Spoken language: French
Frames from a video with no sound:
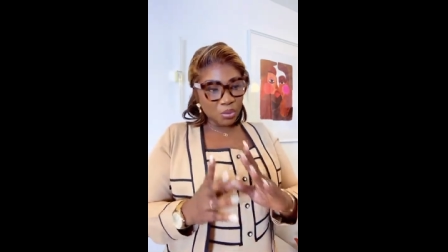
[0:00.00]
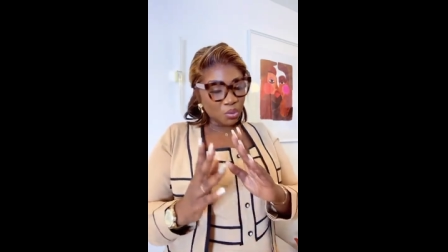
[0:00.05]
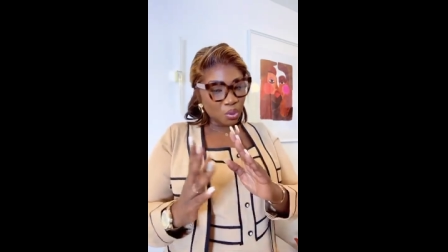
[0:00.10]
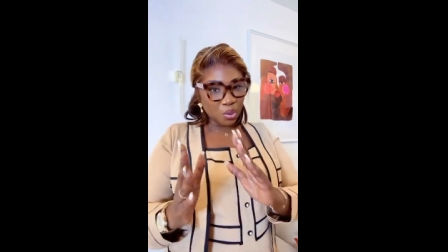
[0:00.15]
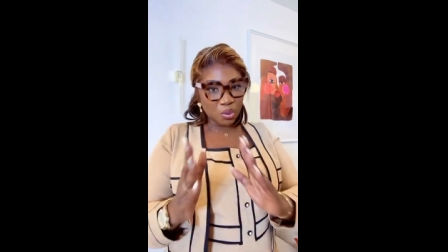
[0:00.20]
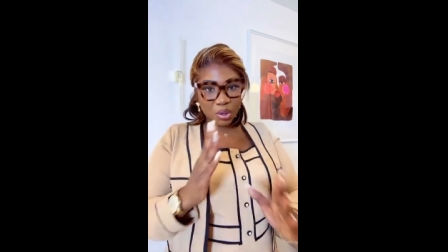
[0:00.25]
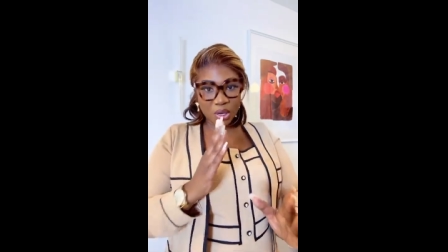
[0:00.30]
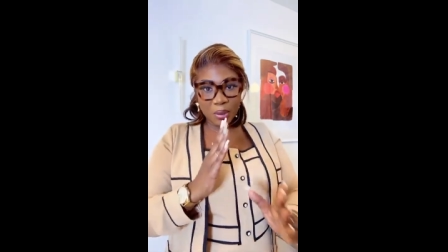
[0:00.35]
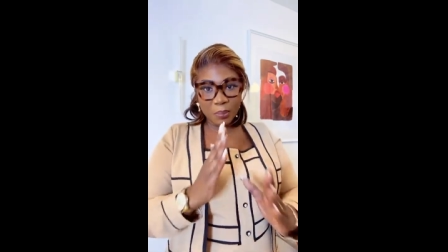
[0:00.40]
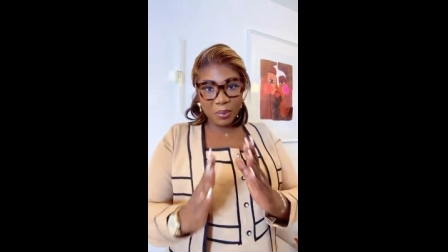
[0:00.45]
Nous, on
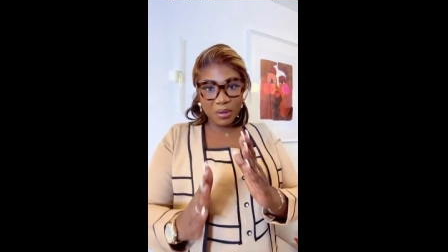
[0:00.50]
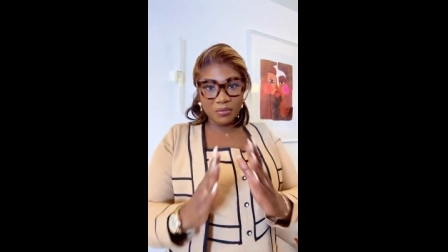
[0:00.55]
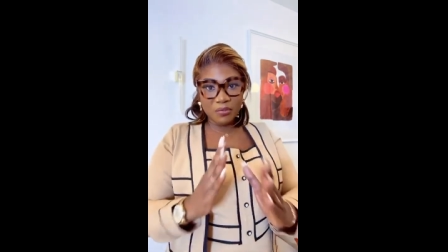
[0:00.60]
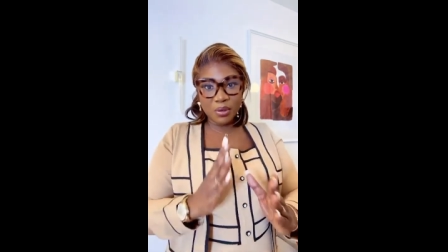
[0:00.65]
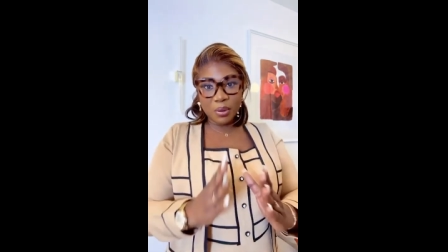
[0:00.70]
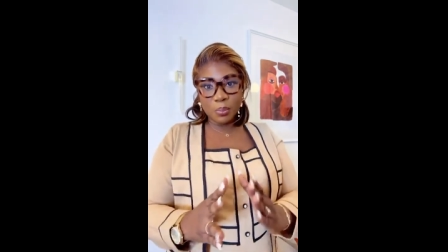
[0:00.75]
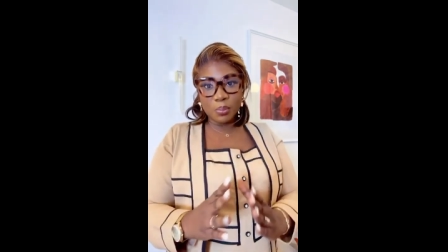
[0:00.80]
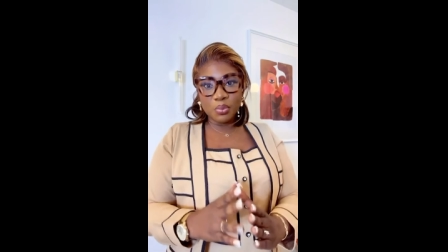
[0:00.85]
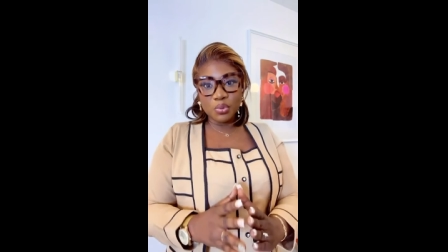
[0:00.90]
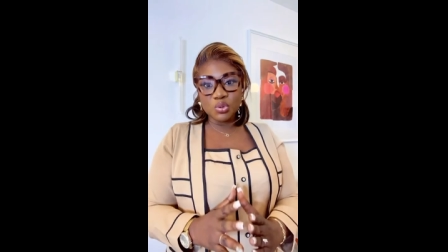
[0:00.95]
ne connaît pas
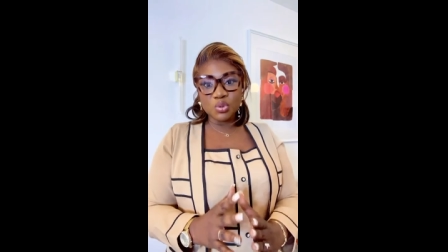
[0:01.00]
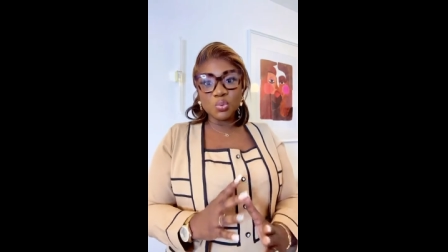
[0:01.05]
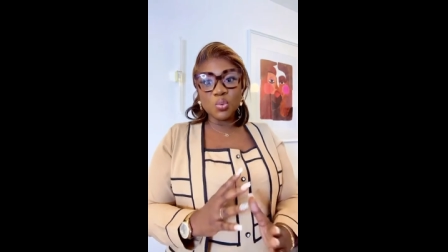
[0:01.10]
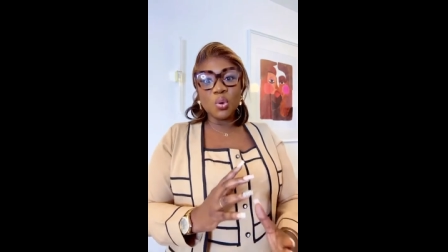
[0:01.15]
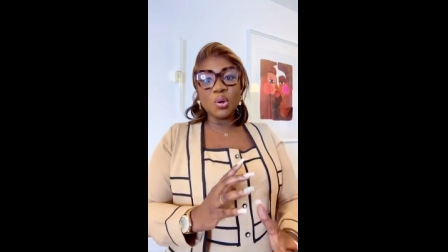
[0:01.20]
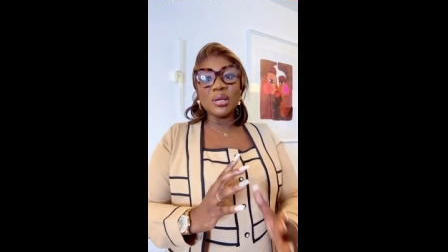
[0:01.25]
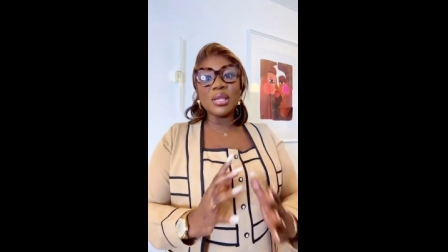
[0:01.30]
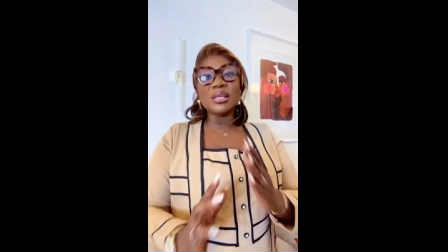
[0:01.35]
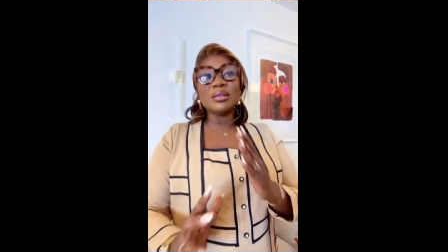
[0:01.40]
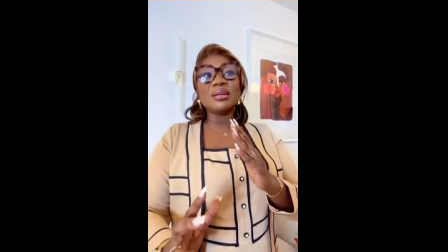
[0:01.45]
faire pause. Nous,
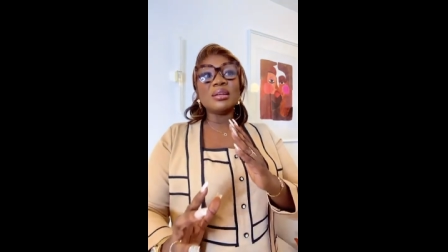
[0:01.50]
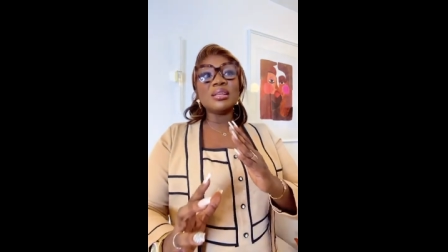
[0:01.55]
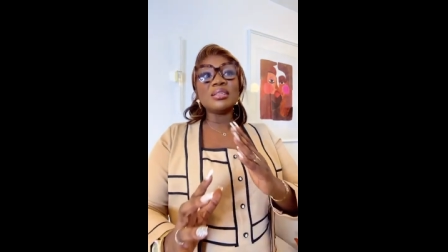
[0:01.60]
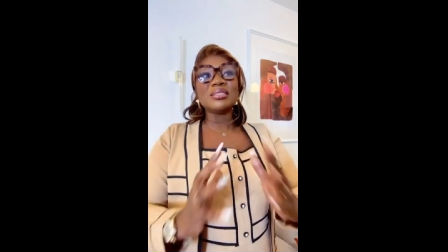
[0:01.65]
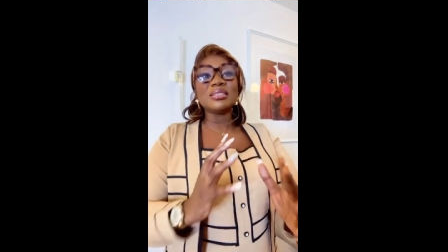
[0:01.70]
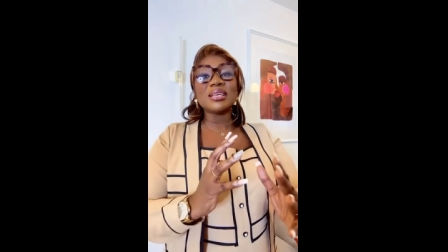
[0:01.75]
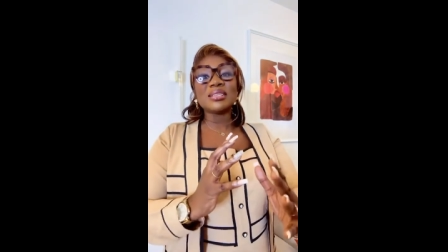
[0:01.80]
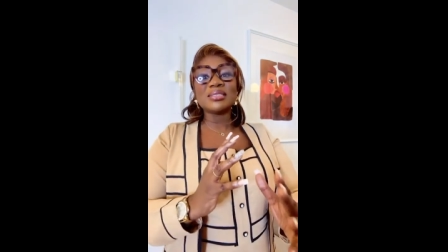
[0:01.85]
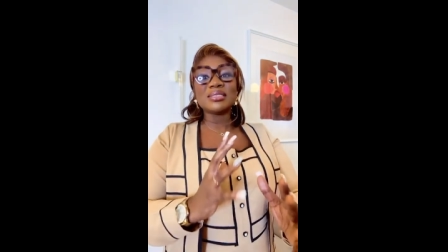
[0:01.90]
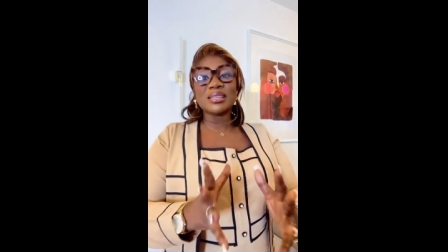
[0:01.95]
on est dans
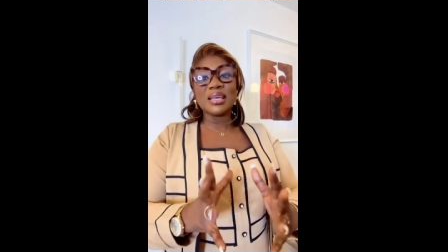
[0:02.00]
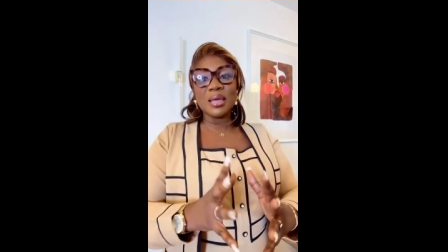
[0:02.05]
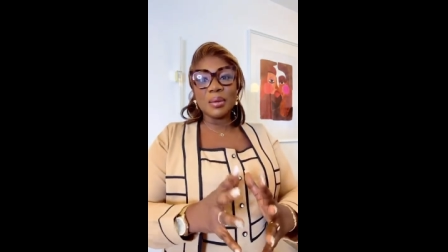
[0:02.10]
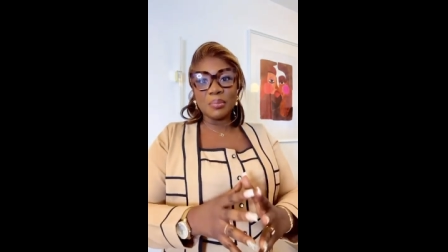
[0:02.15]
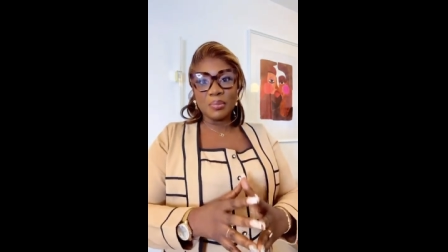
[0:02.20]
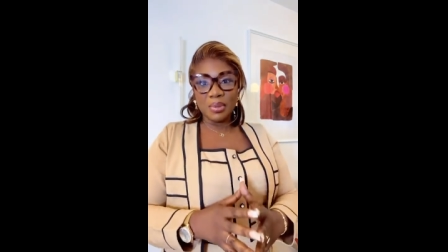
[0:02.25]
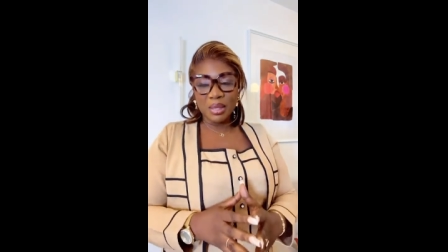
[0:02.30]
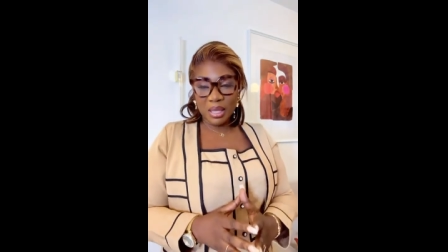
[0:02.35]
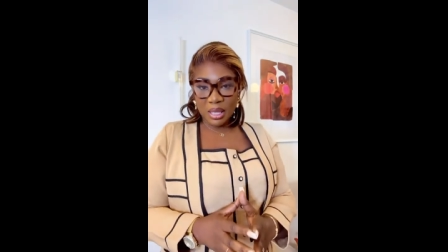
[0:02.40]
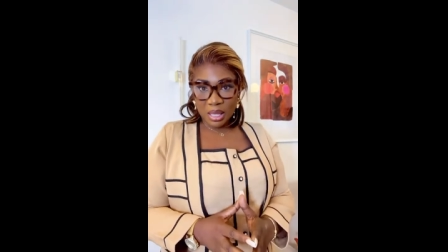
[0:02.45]
les extrêmes